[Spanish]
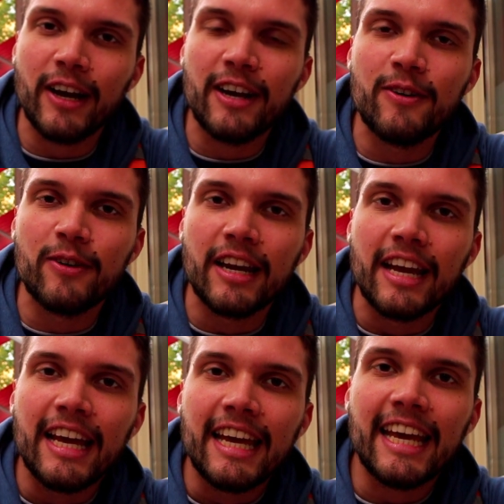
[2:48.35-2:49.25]
en un
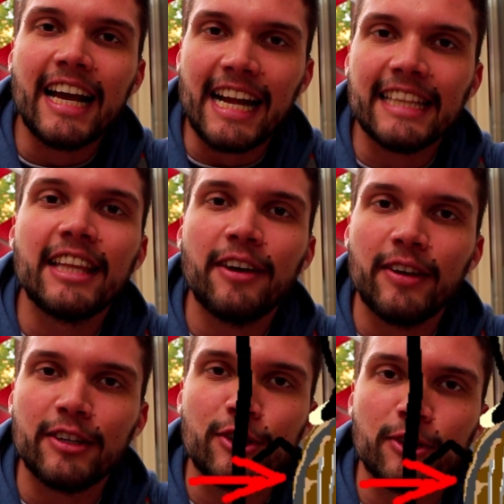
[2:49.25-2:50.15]
gigante bicho.